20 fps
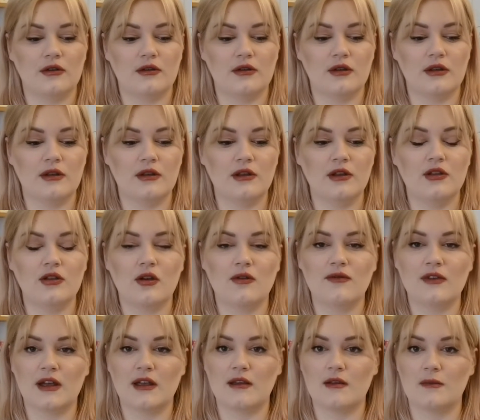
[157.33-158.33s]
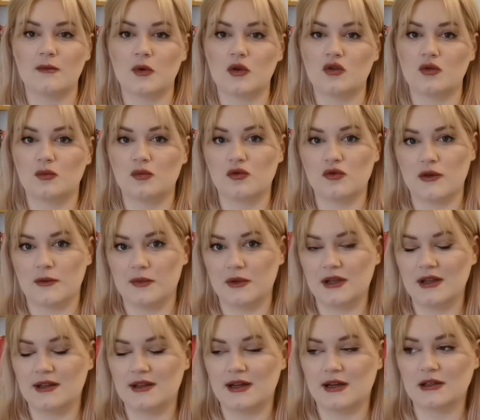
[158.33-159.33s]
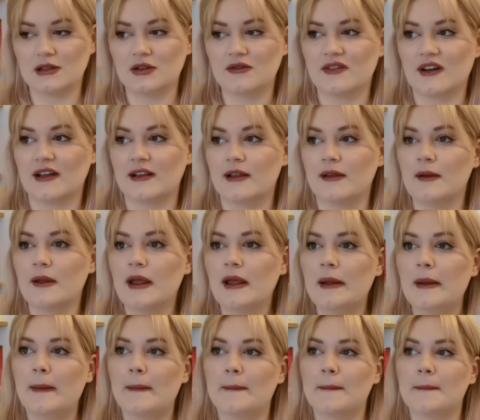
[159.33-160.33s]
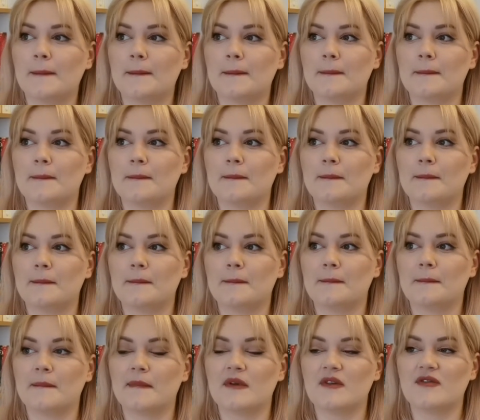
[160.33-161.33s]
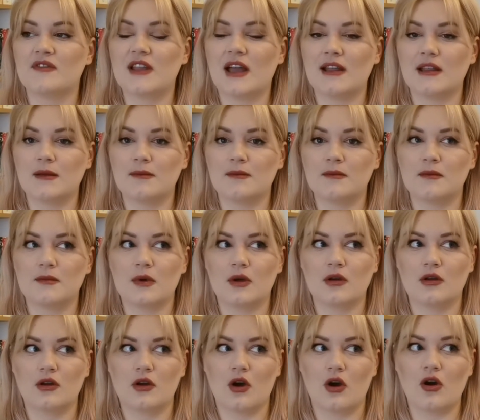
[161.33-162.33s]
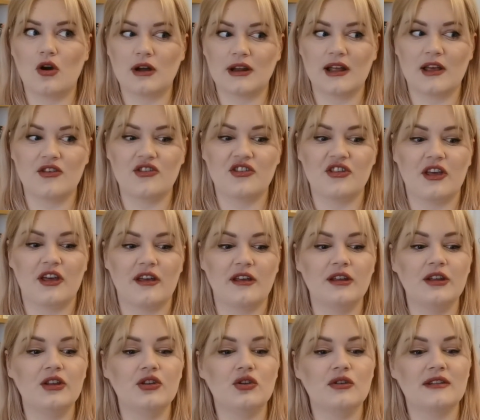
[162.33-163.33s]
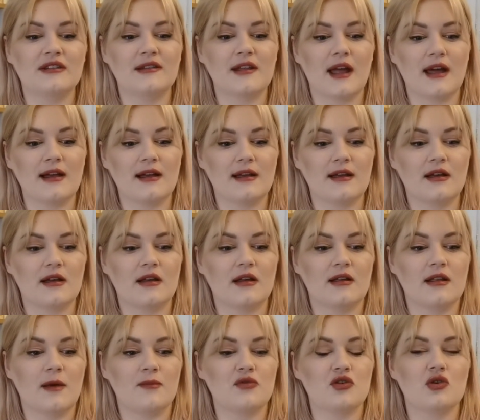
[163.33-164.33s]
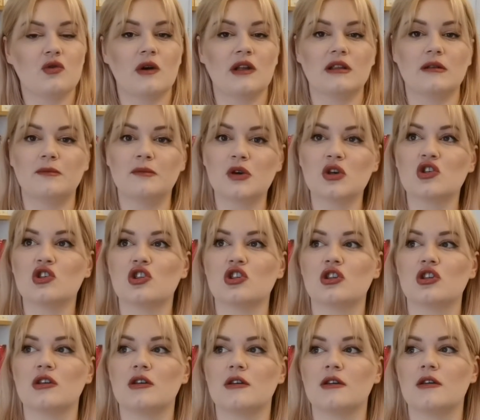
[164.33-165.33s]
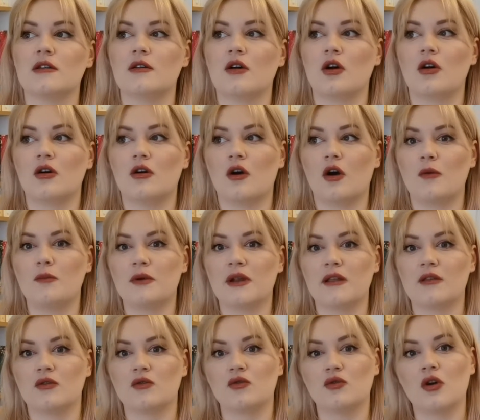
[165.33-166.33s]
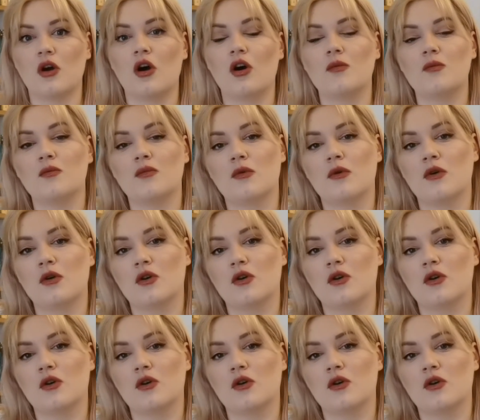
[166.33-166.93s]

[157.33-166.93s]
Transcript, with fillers: i, i to, w jaki sposób ludzie byli traktowani mm, w danym y, okresie. I tak na przykład myszy obrazują